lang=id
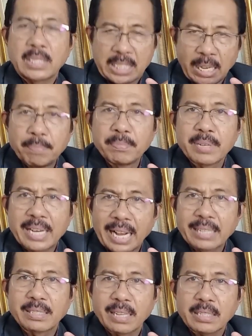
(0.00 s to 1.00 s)
tim
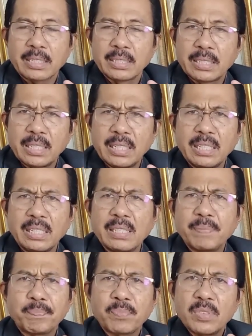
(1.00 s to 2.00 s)
Ganjar sendiri
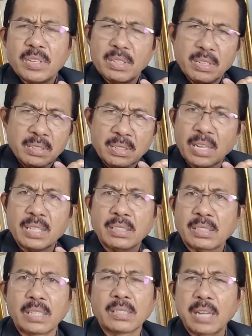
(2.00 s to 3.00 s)

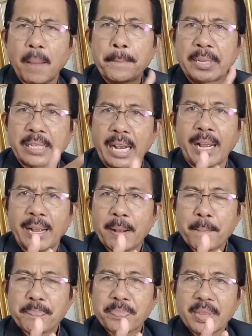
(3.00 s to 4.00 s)
terkesan telah
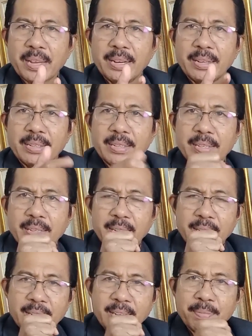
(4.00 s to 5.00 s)
pecah
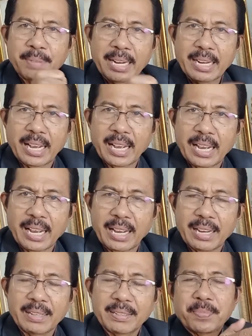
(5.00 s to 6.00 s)
di mana
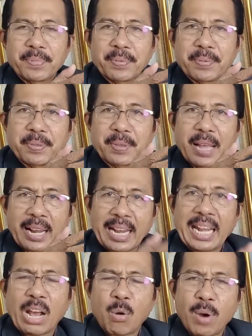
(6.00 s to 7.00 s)

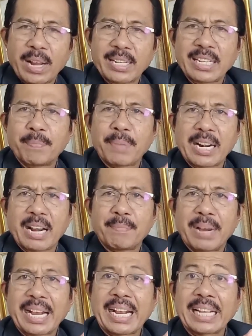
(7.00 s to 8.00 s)
relawan yang
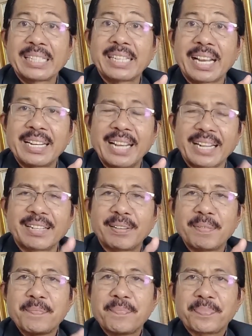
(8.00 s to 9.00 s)
bernama Ganjarian